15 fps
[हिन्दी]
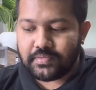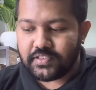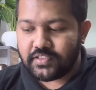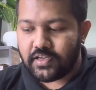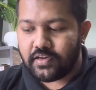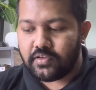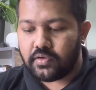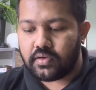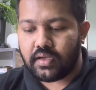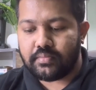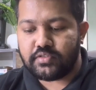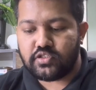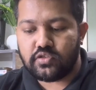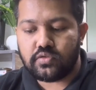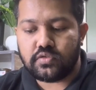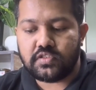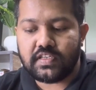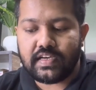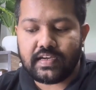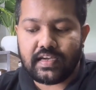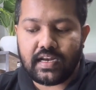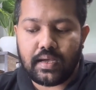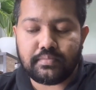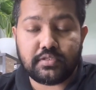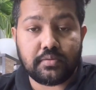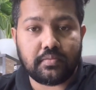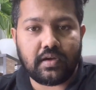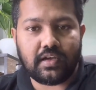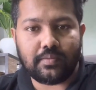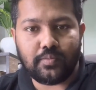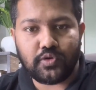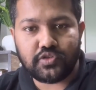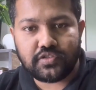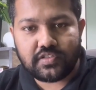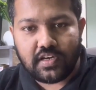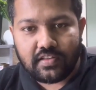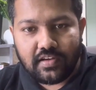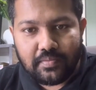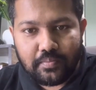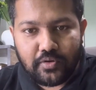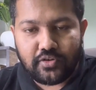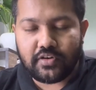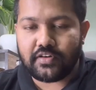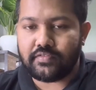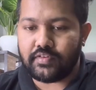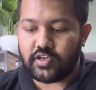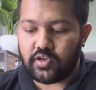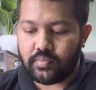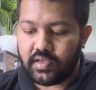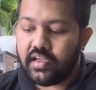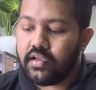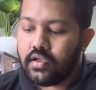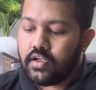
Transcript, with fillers: पंचाली और केमिस्ट्री गुरुजी अगेन आप सबका एक बहुत ही ज़्यादा इंपॉर्टेंट वीडियो में